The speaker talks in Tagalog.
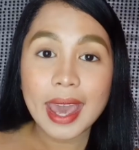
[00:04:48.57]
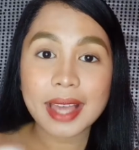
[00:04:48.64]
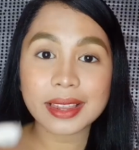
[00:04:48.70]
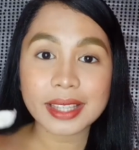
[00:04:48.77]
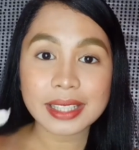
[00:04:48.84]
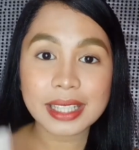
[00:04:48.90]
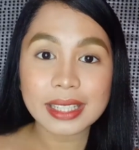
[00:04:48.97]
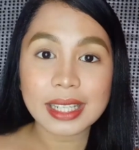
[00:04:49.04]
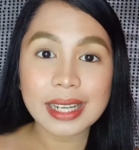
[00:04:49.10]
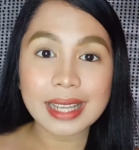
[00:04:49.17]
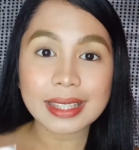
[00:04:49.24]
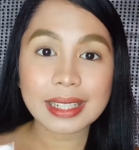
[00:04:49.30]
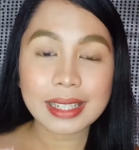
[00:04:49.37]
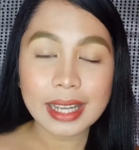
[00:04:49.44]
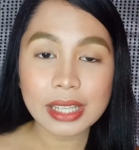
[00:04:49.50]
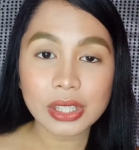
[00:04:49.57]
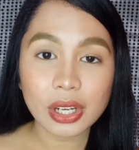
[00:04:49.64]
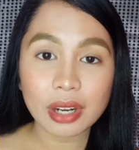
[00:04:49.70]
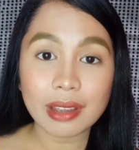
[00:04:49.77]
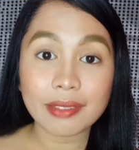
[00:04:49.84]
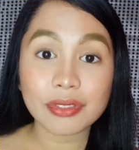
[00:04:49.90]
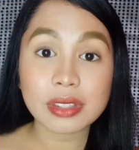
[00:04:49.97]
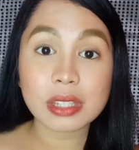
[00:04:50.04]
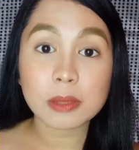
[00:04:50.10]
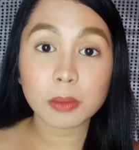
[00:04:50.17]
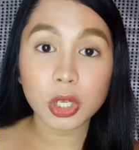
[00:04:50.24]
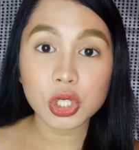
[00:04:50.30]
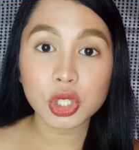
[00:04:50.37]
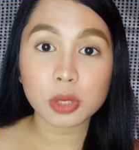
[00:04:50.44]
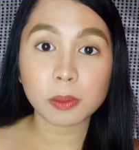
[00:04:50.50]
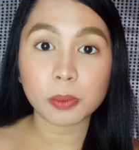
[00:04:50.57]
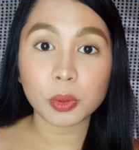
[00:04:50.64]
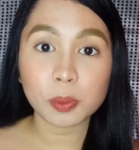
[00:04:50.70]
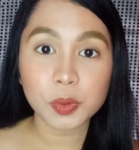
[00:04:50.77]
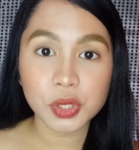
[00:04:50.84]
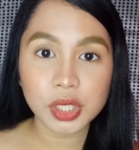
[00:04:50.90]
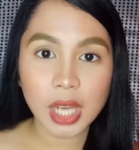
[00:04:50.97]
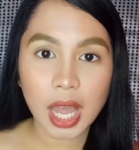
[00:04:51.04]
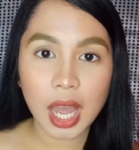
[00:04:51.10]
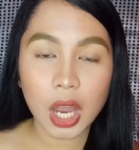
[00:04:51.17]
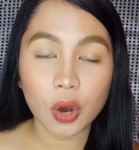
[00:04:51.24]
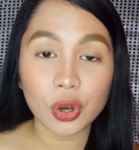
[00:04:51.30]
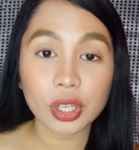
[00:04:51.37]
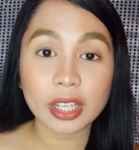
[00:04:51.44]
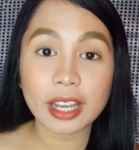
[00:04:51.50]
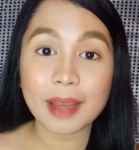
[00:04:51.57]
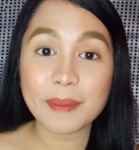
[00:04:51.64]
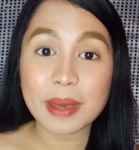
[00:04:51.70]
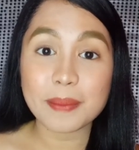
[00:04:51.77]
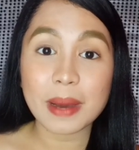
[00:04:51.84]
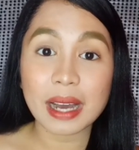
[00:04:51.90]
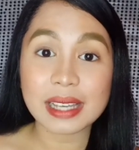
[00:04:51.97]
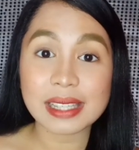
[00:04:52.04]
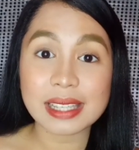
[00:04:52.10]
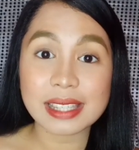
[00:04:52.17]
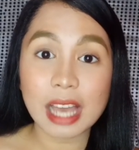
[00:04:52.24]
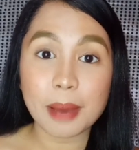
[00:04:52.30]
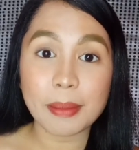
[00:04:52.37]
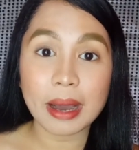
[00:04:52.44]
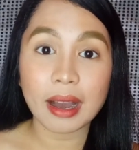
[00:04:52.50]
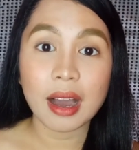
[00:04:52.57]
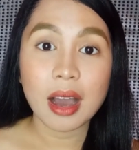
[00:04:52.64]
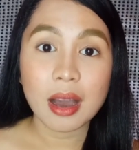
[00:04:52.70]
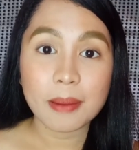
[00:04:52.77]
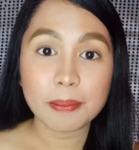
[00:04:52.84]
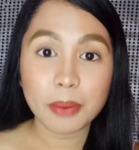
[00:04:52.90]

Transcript: and titingnan natin later if smudge-proof siya or kaya may mga sasamang